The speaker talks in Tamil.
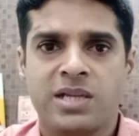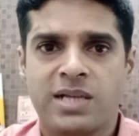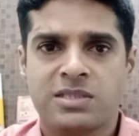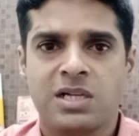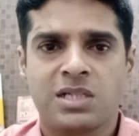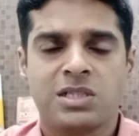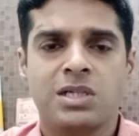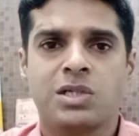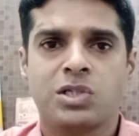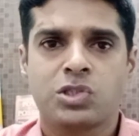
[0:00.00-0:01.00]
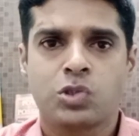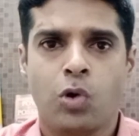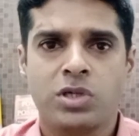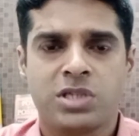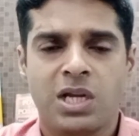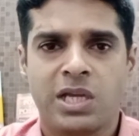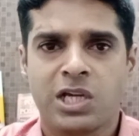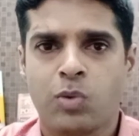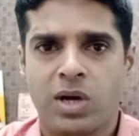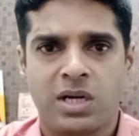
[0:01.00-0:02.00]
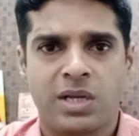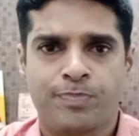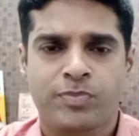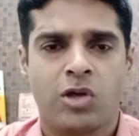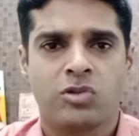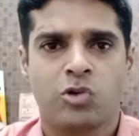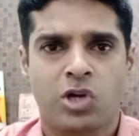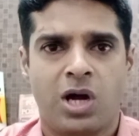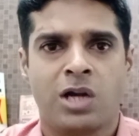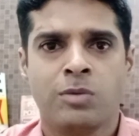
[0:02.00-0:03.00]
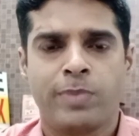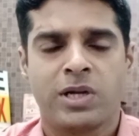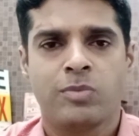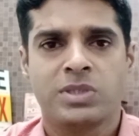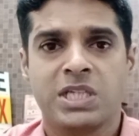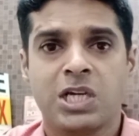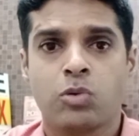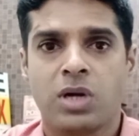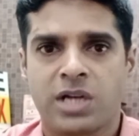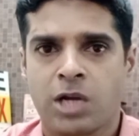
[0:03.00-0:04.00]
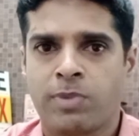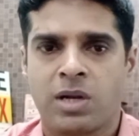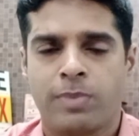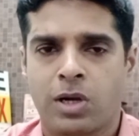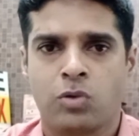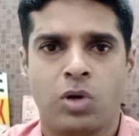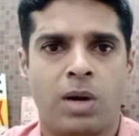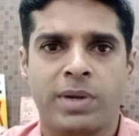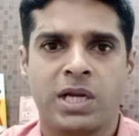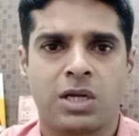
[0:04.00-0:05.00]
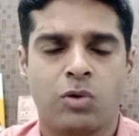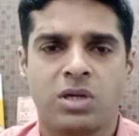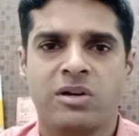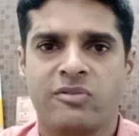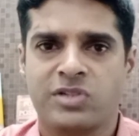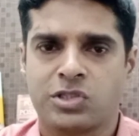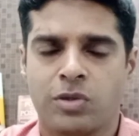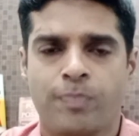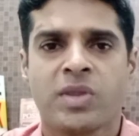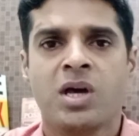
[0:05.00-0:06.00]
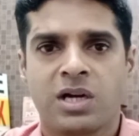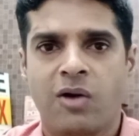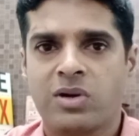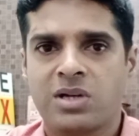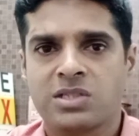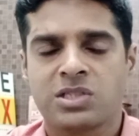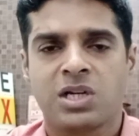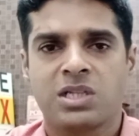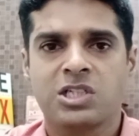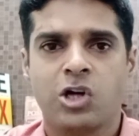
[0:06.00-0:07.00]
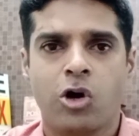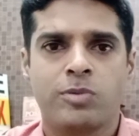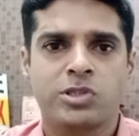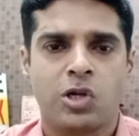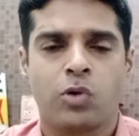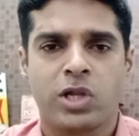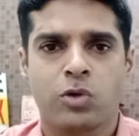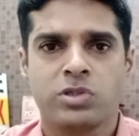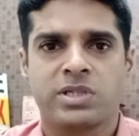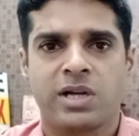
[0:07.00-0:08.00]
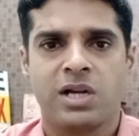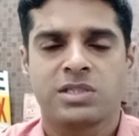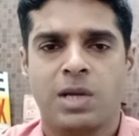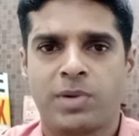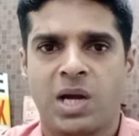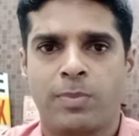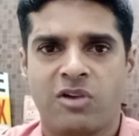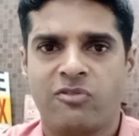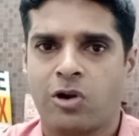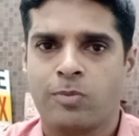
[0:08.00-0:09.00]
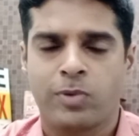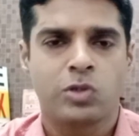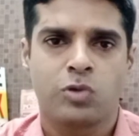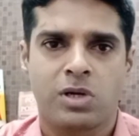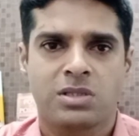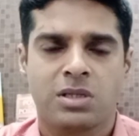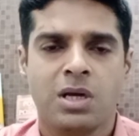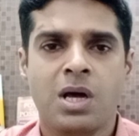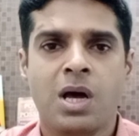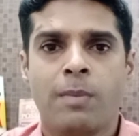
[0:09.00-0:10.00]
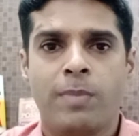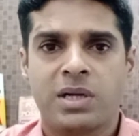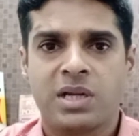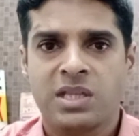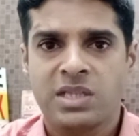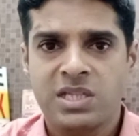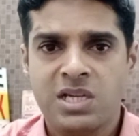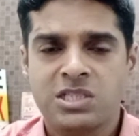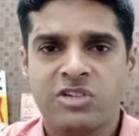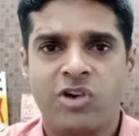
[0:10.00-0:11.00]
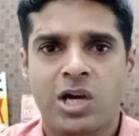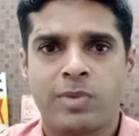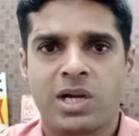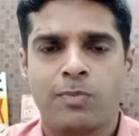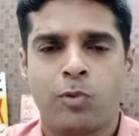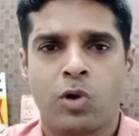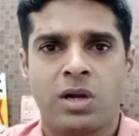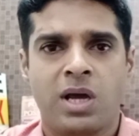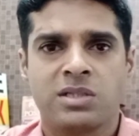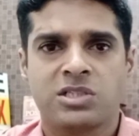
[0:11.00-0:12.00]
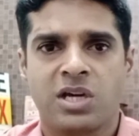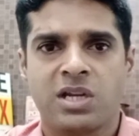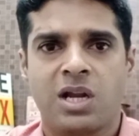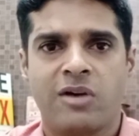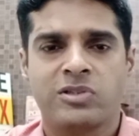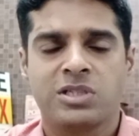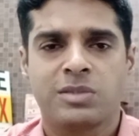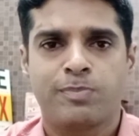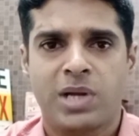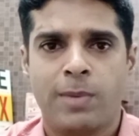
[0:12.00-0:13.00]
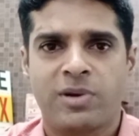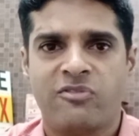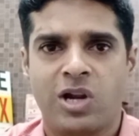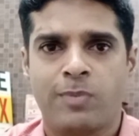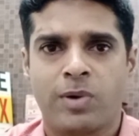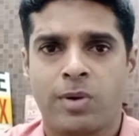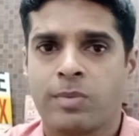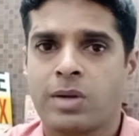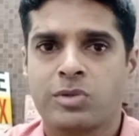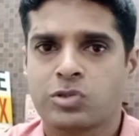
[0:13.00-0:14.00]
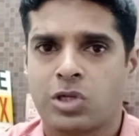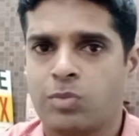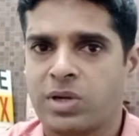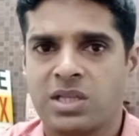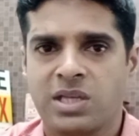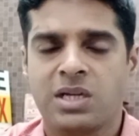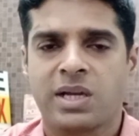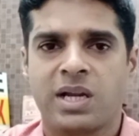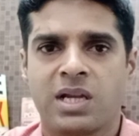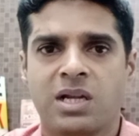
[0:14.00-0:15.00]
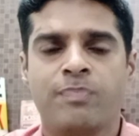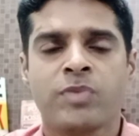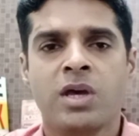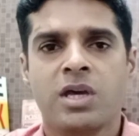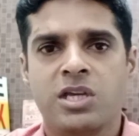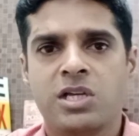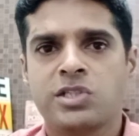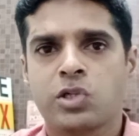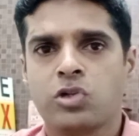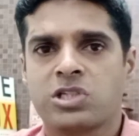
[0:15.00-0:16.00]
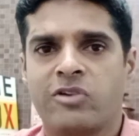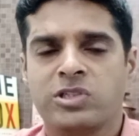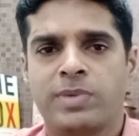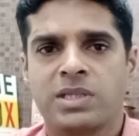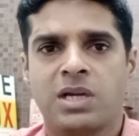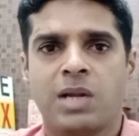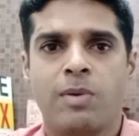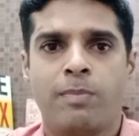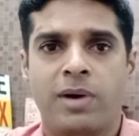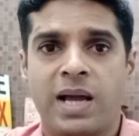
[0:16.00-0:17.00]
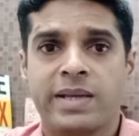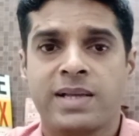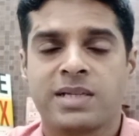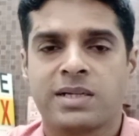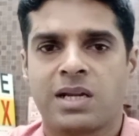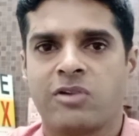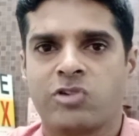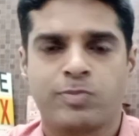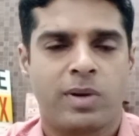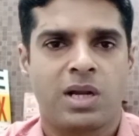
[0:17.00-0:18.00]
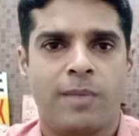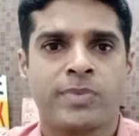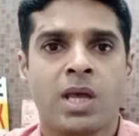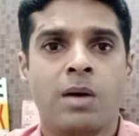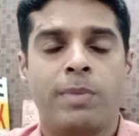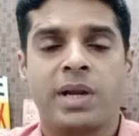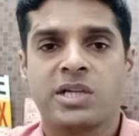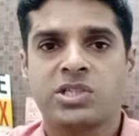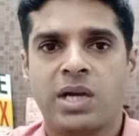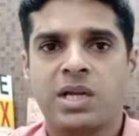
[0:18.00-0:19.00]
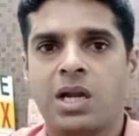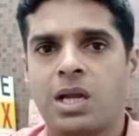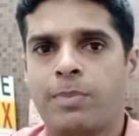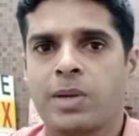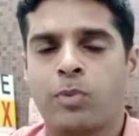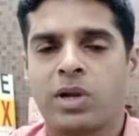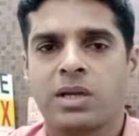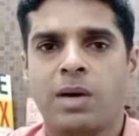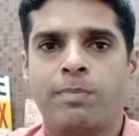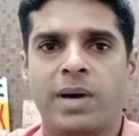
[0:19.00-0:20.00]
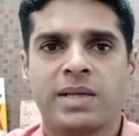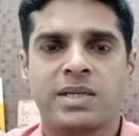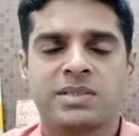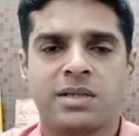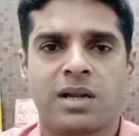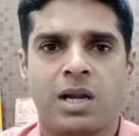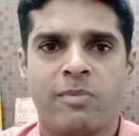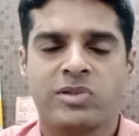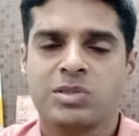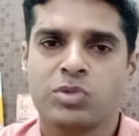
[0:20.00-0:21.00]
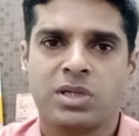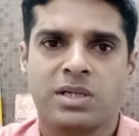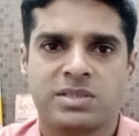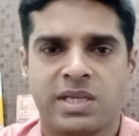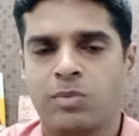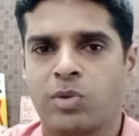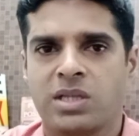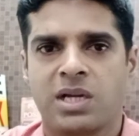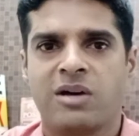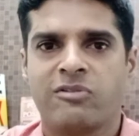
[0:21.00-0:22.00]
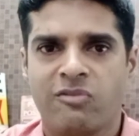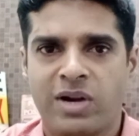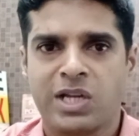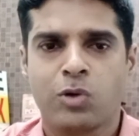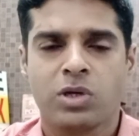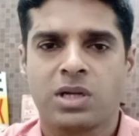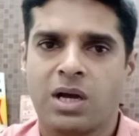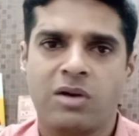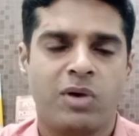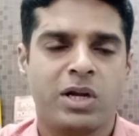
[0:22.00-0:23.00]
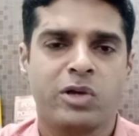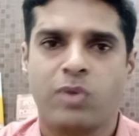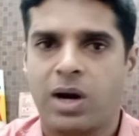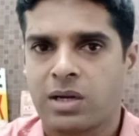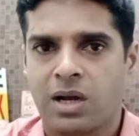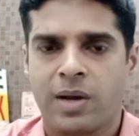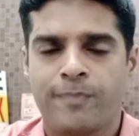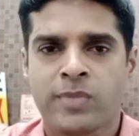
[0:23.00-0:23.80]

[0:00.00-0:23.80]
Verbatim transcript: எஸ்ன்றது சோஷியல் ஈக்குவாலிட்டி அதாவது ஒரு ஆணும் பெண்ணும் வந்து ஈக்குவலாக ட்ரீட் பண்ணப்படணும் அப்படின்ற ஒரு விஷயம் கவர்னன்ஸ்ங்கிறது கவர்மெண்ட் சொல்லக்கூடிய ரூல்ஸ் அண்ட் ரெகுலேஷன்லாம் ப்ராப்பராக ஃபாலோ பண்ணணும்னு சொல்கிறது பட் இந்த இஎஸ்ஜி e ஃபார்மேட்டில் போனோம்னா இந்த சரியாவில் வந்து ப்ராப்பராக ஃபாலோ பண்ண முடியுமான்னு சொல்ல முடியாது என்ன கேட்டிங்கன்னா இஎஸ்ஜி e ரூல்ஸில் வந்து பார்த்தீங்கன்னா நம்ம பேங்கிங் செக்டரில் இன்வெஸ்ட் பண்ணலாம் இப்போ நீங்கள் ஷரியாவில் அப்படி போனீங்கன்னா பேங்கிங் செக்டரில் நம்ம வந்து முதலீடு செய்ய முடியாது ஏன்னா அவங்க வட்டி கொடுக்குறாங்க வட்டியும் வாங்குறாங்க